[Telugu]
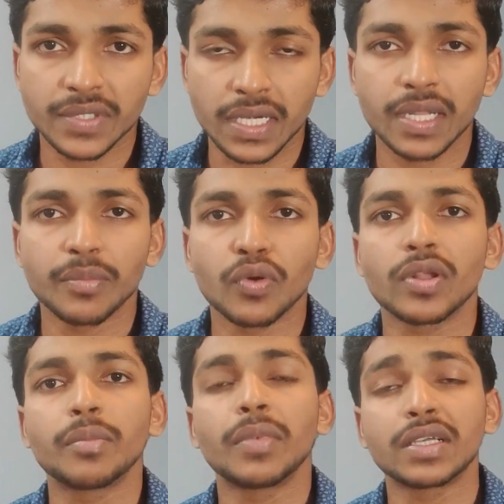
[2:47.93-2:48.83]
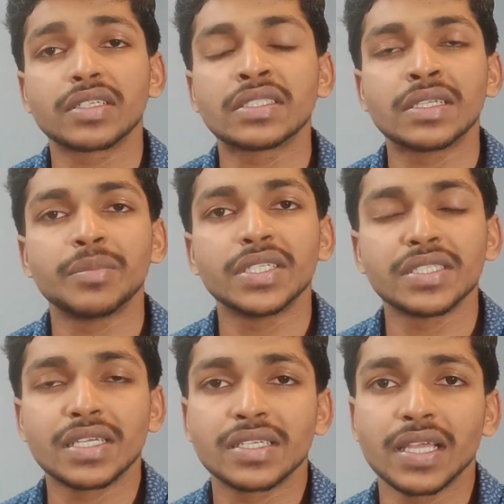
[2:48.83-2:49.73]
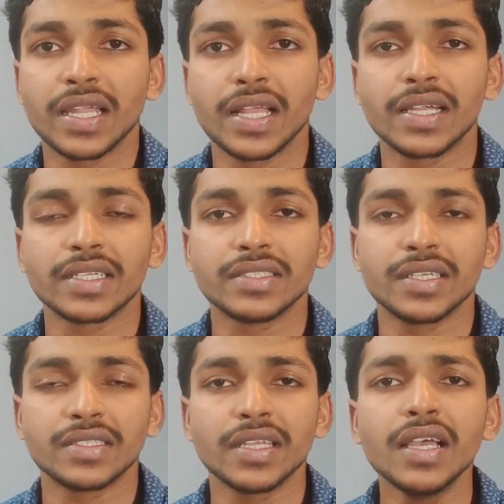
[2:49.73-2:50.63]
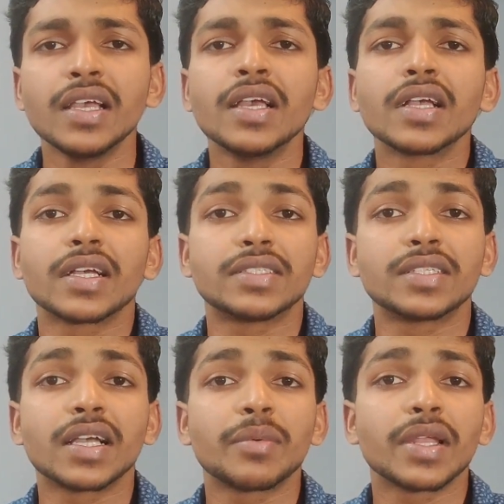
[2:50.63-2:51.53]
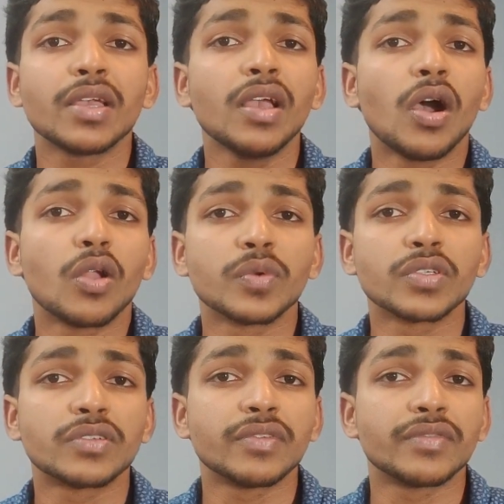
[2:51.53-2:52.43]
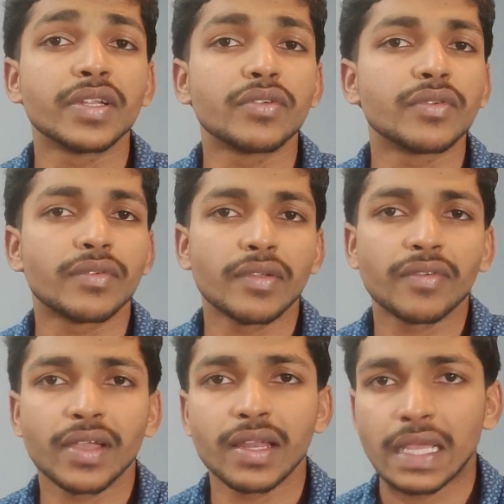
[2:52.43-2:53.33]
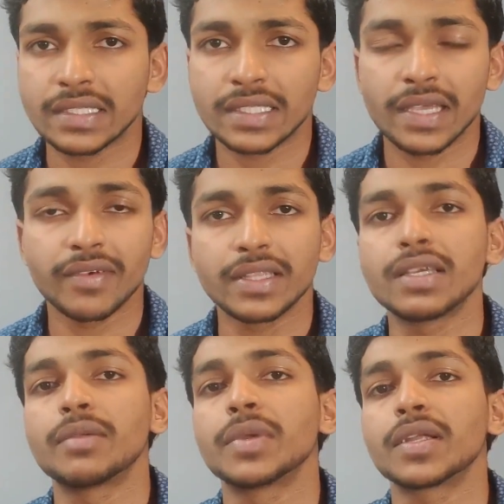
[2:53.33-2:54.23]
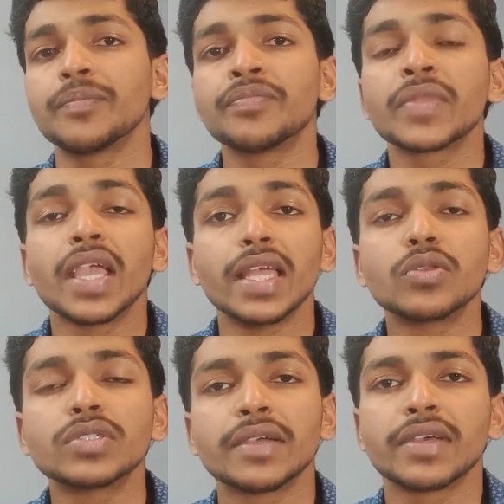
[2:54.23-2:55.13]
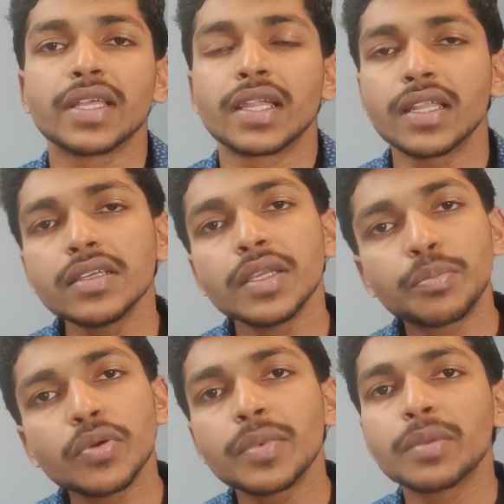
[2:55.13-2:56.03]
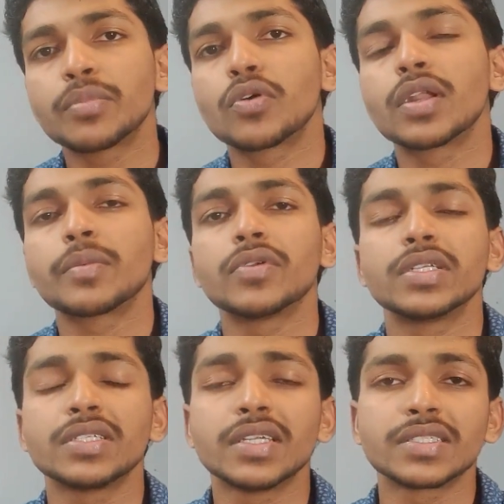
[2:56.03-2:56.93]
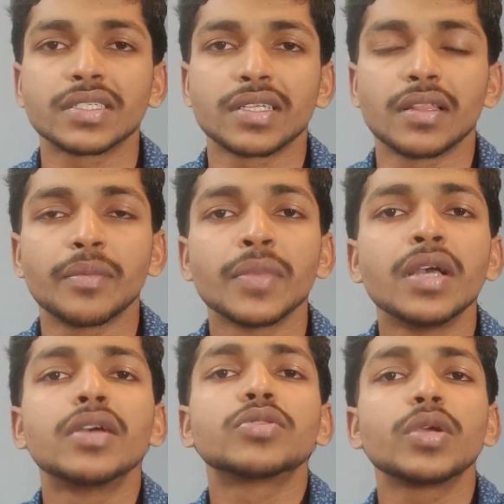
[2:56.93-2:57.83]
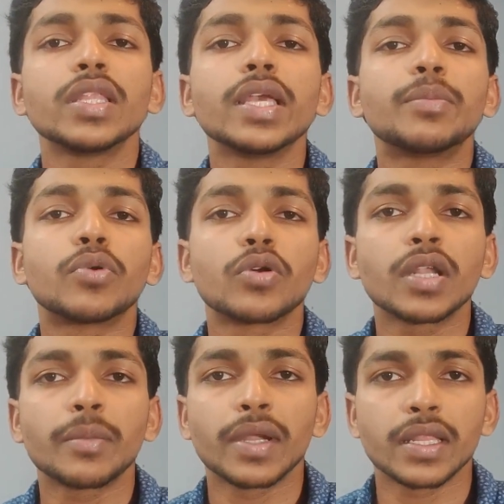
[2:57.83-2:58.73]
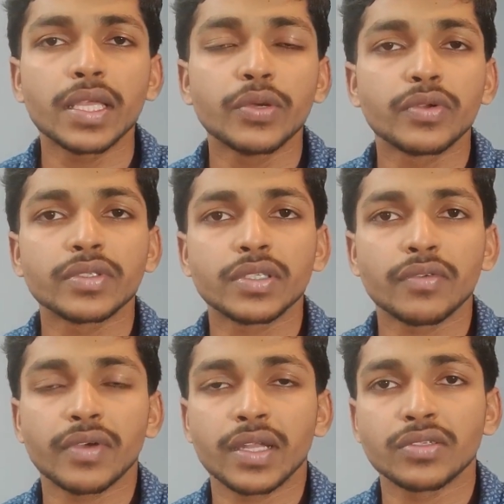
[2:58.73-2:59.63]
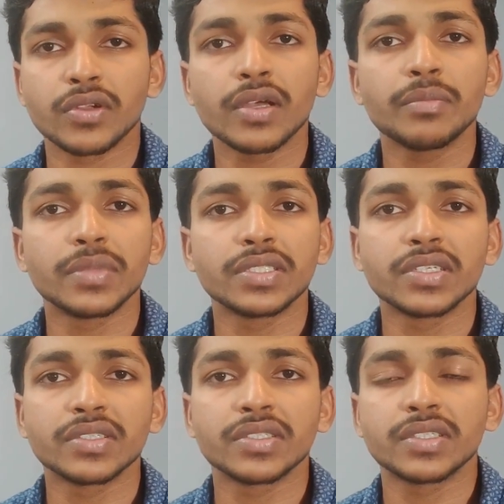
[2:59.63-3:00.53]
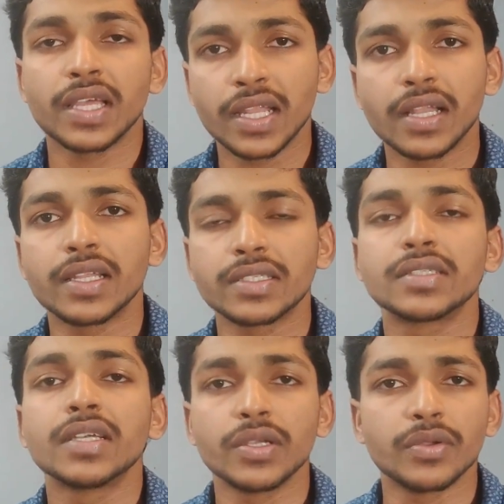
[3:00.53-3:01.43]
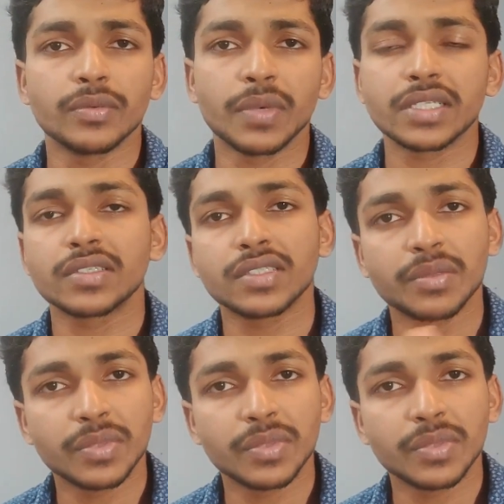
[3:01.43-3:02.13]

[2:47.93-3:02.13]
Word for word: సర్టెన్ ప్రోగ్రామ్ మాస్టర్స్ ఇన్ బిజినెస్ అనాలిటిక్స్ చేస్తే ఖచ్చితంగా మనకి ఆల్మోస్ట్ ఫిఫ్టీ టు ఫిఫ్టీ ఫైవ్ ల్యాక్స్ సేవ్ అవుతాయి అనమాట ఎందుకు సేవ్ అవుతాయి అంటే ఇప్పుడు మనం ప్రోగ్రామ్ గురించి డిస్కస్ చేద్దాం సో ఈ ప్రోగ్రామ్ అనేది యూనివర్సిటీ ఆఫ్ అరిజోనా బిజినెస్ అనాలిటిక్స్ మాస్టర్స్ ఇన్